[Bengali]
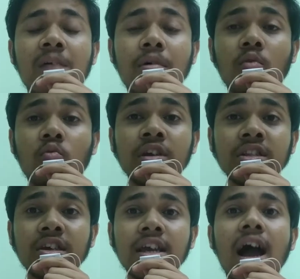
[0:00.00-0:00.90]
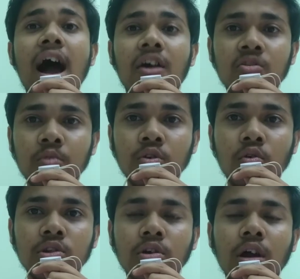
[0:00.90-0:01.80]
এবং উইং থেকে আক্রমণ
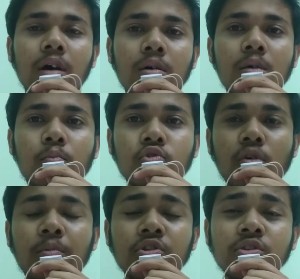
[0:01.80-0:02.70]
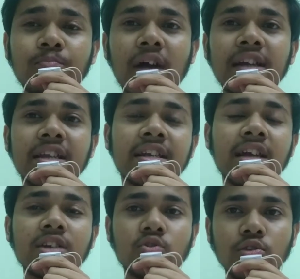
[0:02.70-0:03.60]
গড়ে তোলা সবকিছু প্রায়
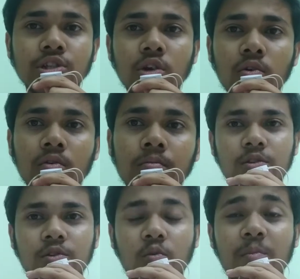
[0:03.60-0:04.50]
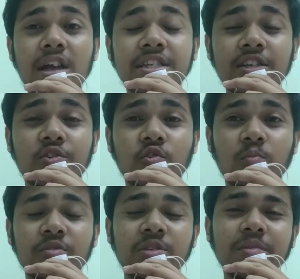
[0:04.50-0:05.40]
ঠিকঠাক চলছিল তো ম্যাচের
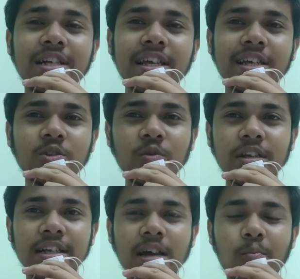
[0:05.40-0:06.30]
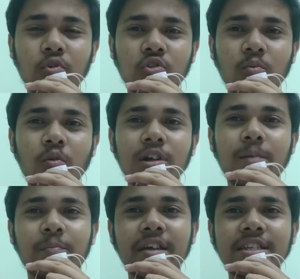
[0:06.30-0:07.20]
চব্বিশ মিনিটে কিন্তু ইন্ডিয়া প্রথম গোলটা
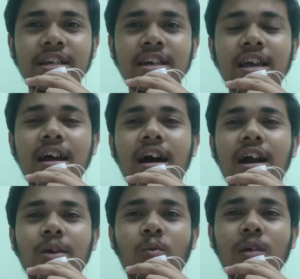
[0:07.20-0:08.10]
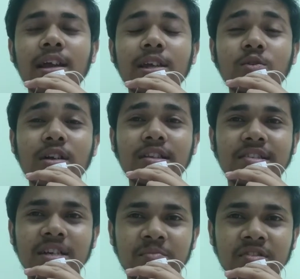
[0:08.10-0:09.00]
পেয়ে যায় আর গোলটা কিন্তু একটা
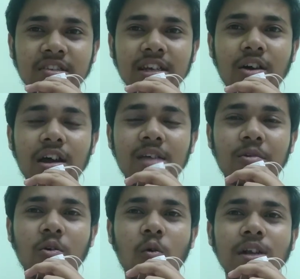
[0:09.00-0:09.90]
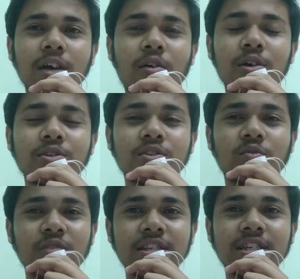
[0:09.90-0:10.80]
সেট পিস থেকে হয় এবং গোলটা করে হচ্ছে
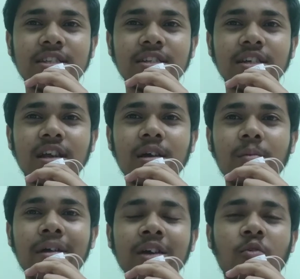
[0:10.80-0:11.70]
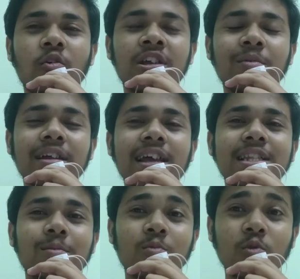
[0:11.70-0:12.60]
সুনীল ছেত্রী মানে গোলকিপারকে
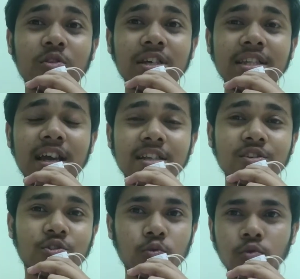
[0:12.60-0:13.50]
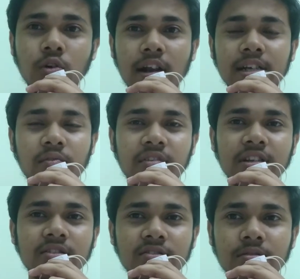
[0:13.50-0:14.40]
একদম নড়তেই দেয়নি সুন্দর একটা
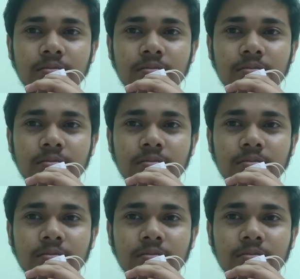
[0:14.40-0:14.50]
ফিনিশ